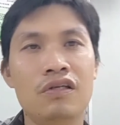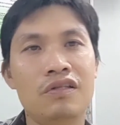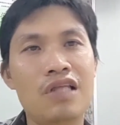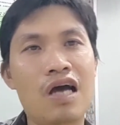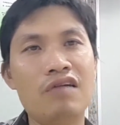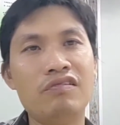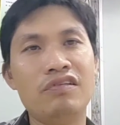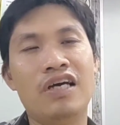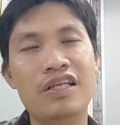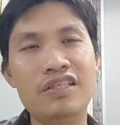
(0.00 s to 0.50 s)

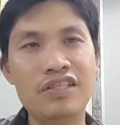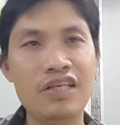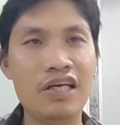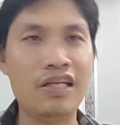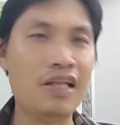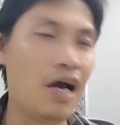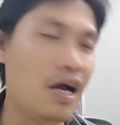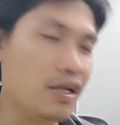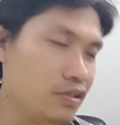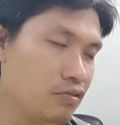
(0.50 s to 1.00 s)
道理很简
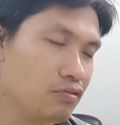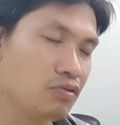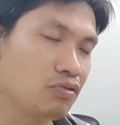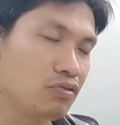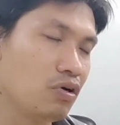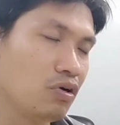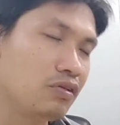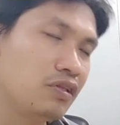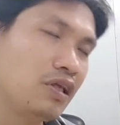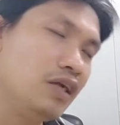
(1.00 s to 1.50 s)
单，就是
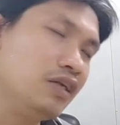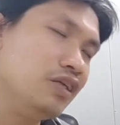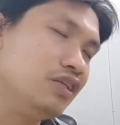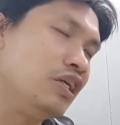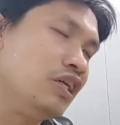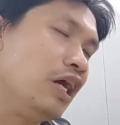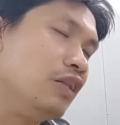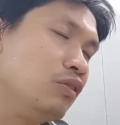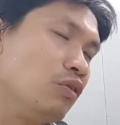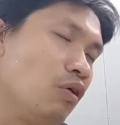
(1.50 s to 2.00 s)
说，当你
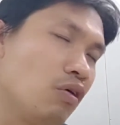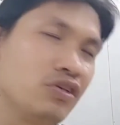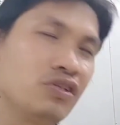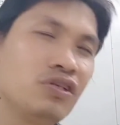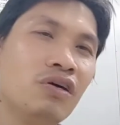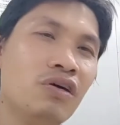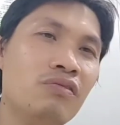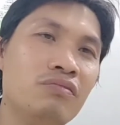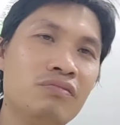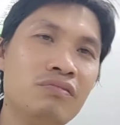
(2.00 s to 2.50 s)
钱多的
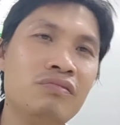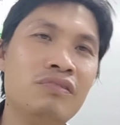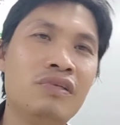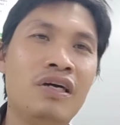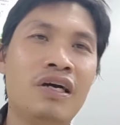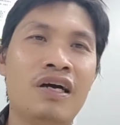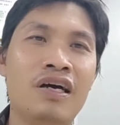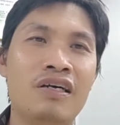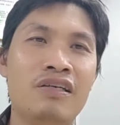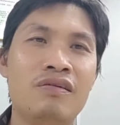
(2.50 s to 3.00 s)
时候
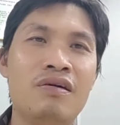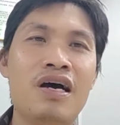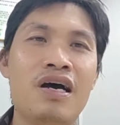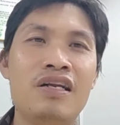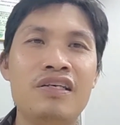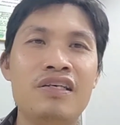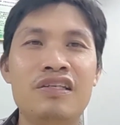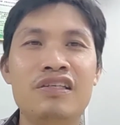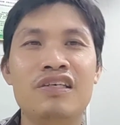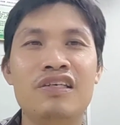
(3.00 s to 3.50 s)
啊，那
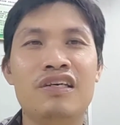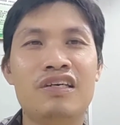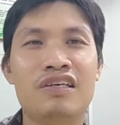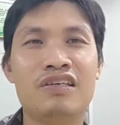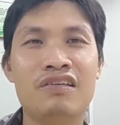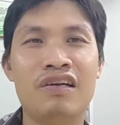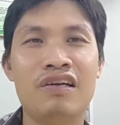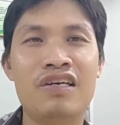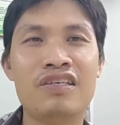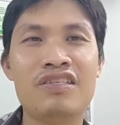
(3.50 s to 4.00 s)
你你
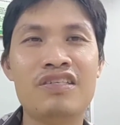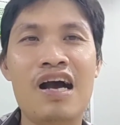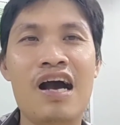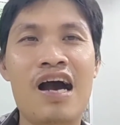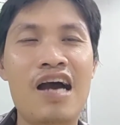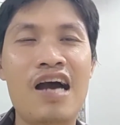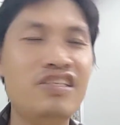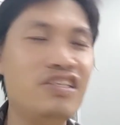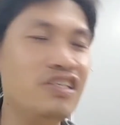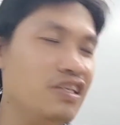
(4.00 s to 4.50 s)
可能生
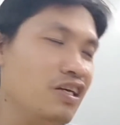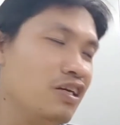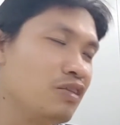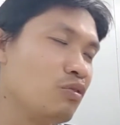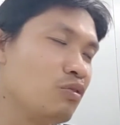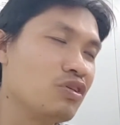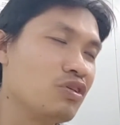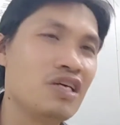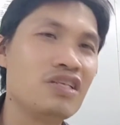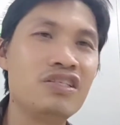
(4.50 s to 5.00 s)
孩子，你也
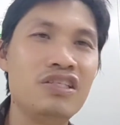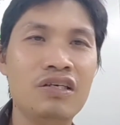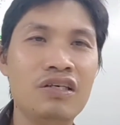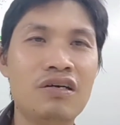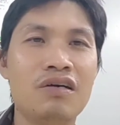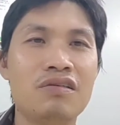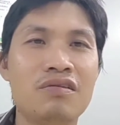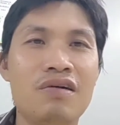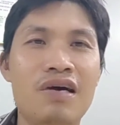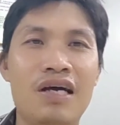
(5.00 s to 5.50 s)
多生几
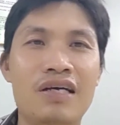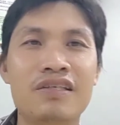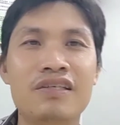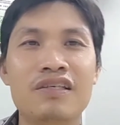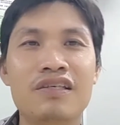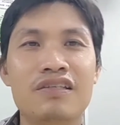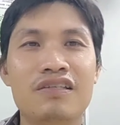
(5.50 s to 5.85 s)
个，是吧？